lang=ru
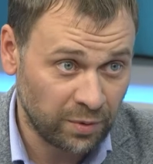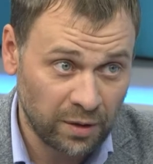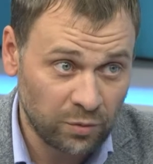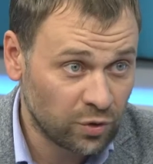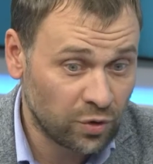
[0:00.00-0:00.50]

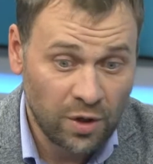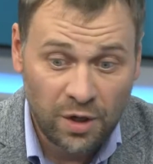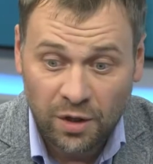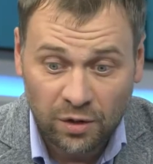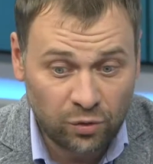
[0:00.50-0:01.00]
потому что
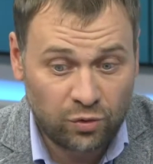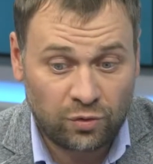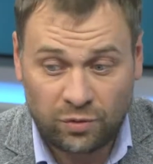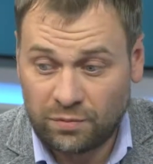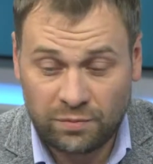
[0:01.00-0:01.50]
ну,
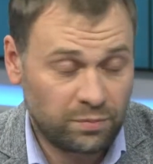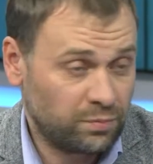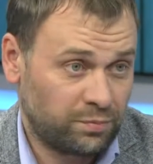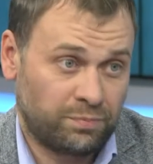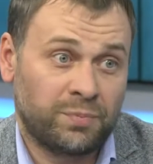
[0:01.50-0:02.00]

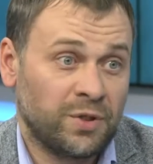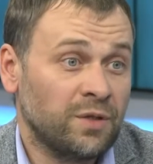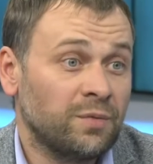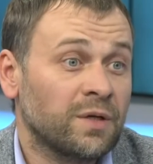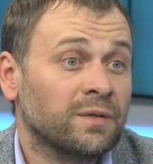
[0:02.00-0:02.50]

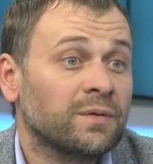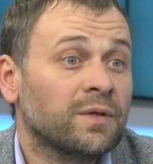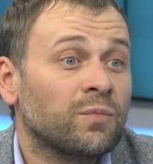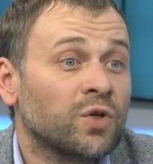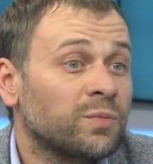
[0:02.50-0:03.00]
Простите меня,
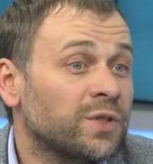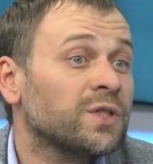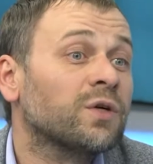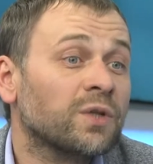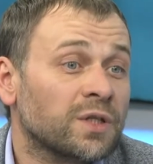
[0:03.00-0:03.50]
может быть,
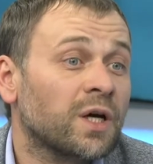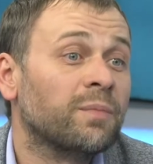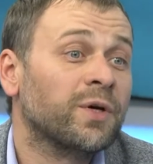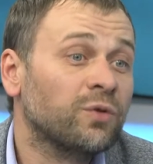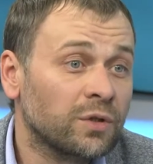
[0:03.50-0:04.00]
снег у нас как
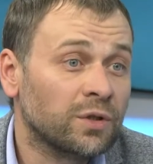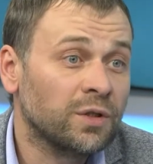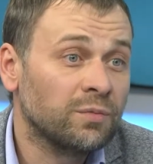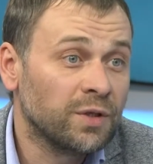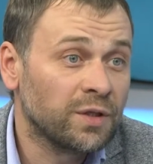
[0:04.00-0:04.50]
пойдет,
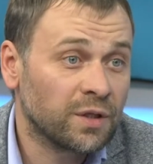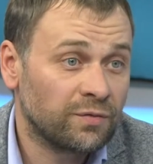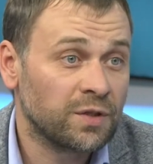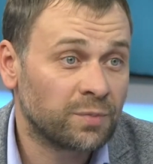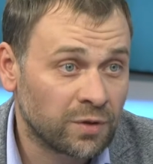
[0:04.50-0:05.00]
и мы этот
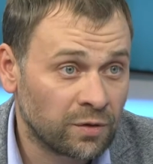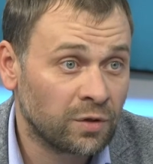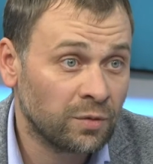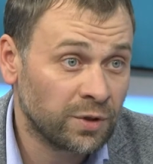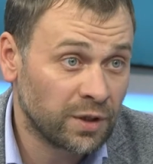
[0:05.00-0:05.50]
весь
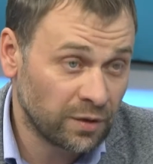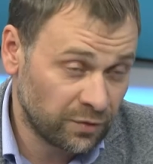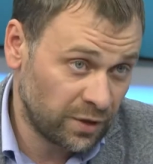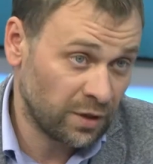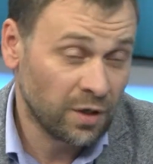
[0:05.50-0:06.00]
противоголодный материал,
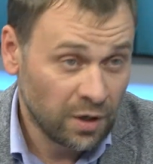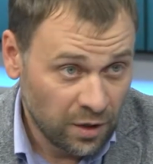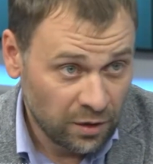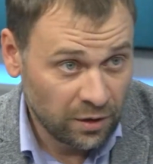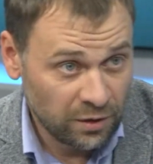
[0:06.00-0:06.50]
все
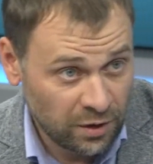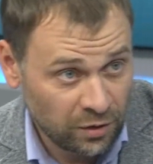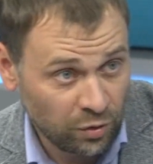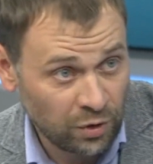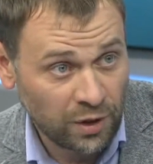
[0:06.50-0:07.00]
э, те
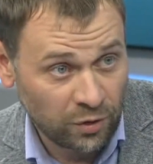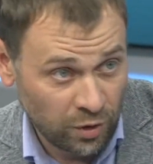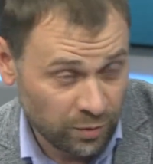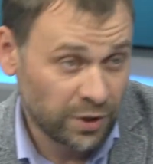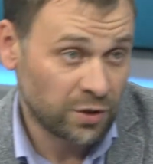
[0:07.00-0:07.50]
тонны,
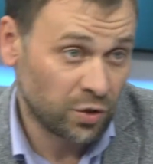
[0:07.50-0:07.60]
которые мы сейчас